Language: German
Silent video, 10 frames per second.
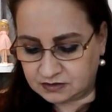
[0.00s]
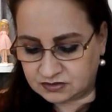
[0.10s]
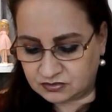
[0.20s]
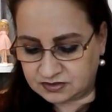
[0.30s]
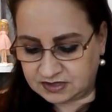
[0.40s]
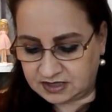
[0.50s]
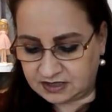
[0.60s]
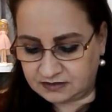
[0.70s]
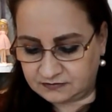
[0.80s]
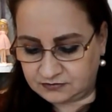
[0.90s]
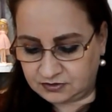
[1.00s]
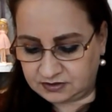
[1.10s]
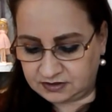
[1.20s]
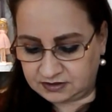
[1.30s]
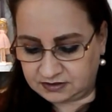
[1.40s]
So sehr
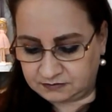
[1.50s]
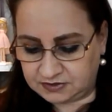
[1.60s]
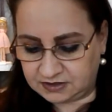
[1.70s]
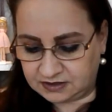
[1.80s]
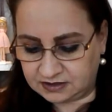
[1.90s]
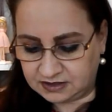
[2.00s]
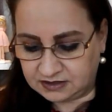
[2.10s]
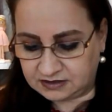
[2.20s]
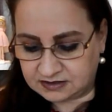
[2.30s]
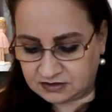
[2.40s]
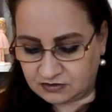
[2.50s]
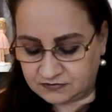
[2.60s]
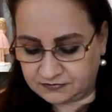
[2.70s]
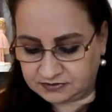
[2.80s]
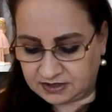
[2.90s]
würde ich mir das
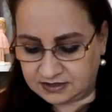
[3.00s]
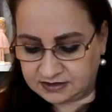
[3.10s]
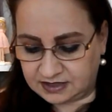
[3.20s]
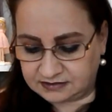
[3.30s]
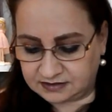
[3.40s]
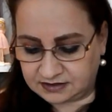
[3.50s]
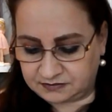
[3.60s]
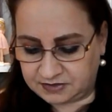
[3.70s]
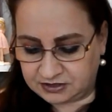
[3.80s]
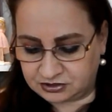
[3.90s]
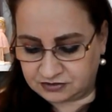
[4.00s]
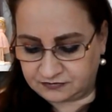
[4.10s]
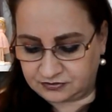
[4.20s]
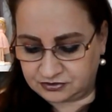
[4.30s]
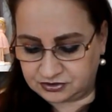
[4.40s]
auch von allen anderen
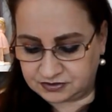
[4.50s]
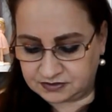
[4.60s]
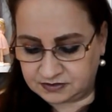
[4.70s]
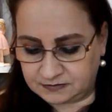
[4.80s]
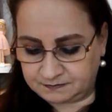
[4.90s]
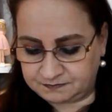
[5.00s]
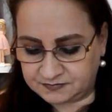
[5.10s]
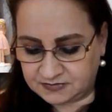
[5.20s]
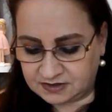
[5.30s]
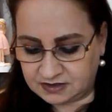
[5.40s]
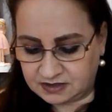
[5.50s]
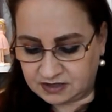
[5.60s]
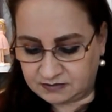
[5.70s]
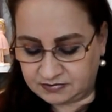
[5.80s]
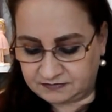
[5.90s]
Menschen wünschen,
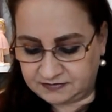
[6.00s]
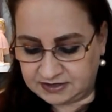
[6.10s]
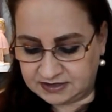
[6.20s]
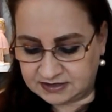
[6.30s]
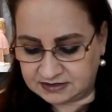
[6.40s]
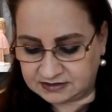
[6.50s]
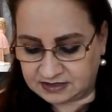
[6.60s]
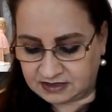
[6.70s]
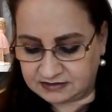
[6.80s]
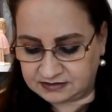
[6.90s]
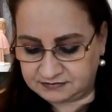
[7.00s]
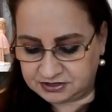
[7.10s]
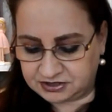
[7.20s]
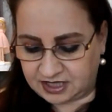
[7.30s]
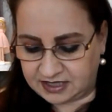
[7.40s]
aber viele sind kalt
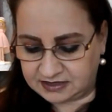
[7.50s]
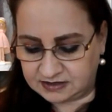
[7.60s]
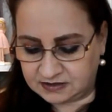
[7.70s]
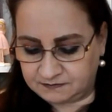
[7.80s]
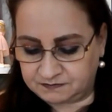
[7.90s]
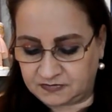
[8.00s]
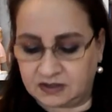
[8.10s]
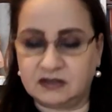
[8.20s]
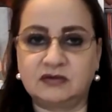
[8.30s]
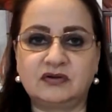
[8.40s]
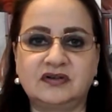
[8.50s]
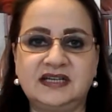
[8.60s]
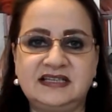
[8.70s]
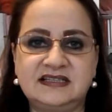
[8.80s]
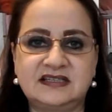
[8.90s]
wie Stein, durch
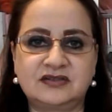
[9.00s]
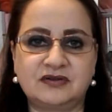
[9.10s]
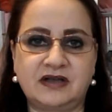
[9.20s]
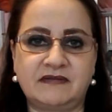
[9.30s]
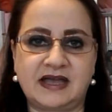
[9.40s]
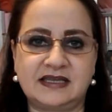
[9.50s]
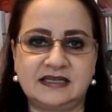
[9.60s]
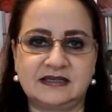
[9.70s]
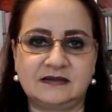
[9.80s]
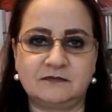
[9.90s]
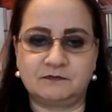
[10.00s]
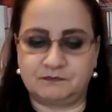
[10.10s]
nichts zu erweichen.